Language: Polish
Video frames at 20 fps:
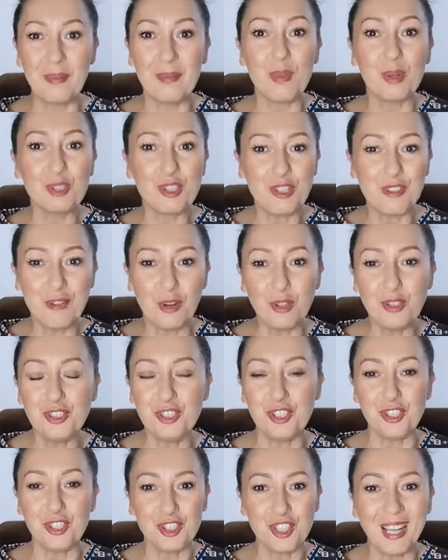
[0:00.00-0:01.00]

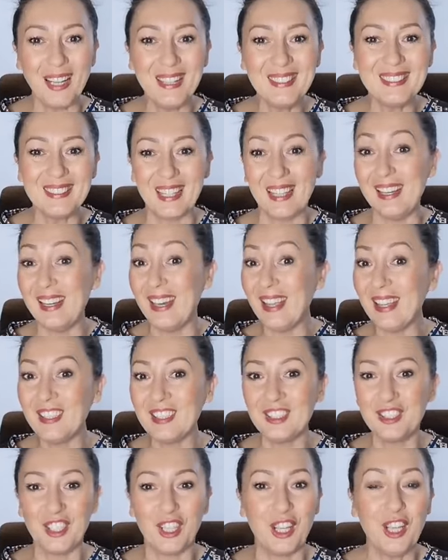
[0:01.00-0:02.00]
możliwości, szanse,
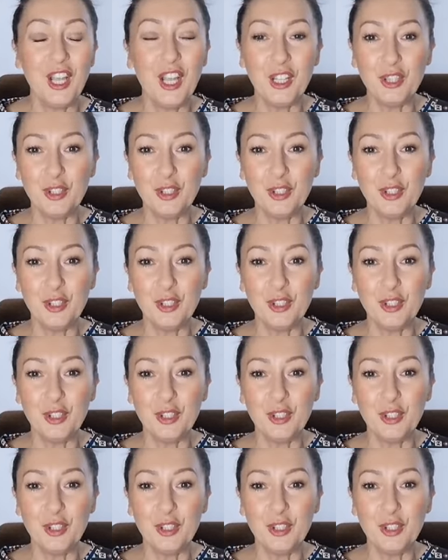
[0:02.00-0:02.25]
lekcje,